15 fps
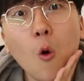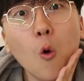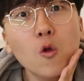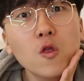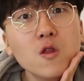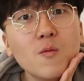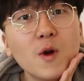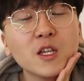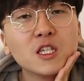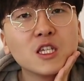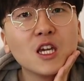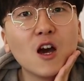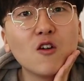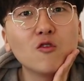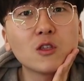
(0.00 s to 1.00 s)
오늘만
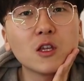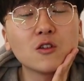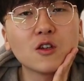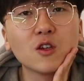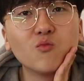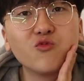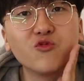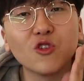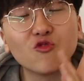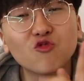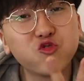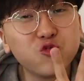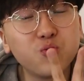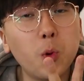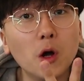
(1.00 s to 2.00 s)
지하 국대적이 무려
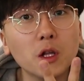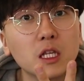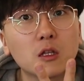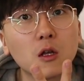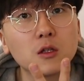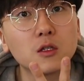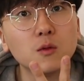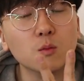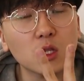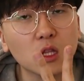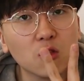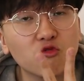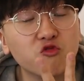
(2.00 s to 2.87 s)
두 번이 떴습니다